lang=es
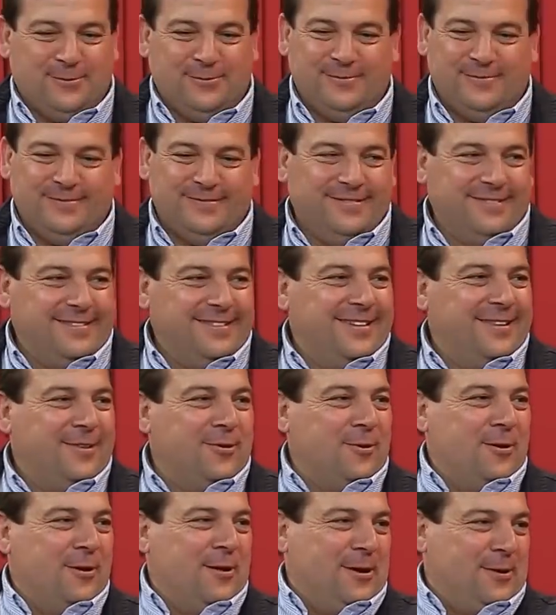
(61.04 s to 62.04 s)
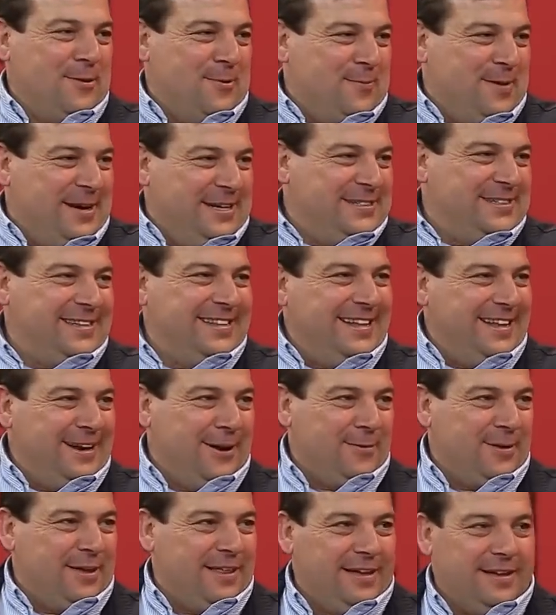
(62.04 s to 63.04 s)
es un ciudadano más de la
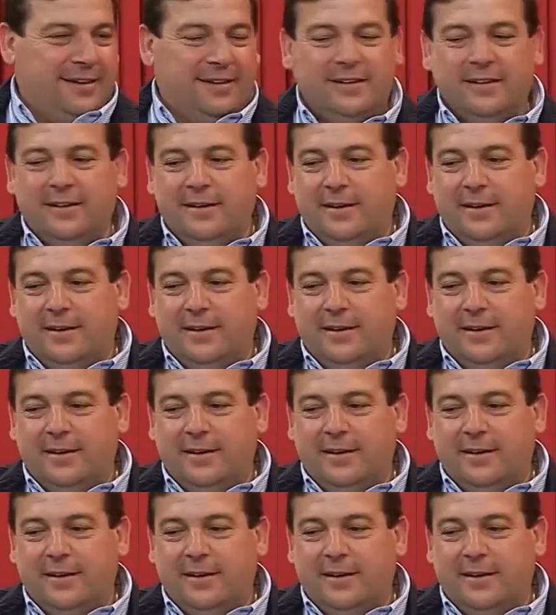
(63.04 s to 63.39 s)
vida,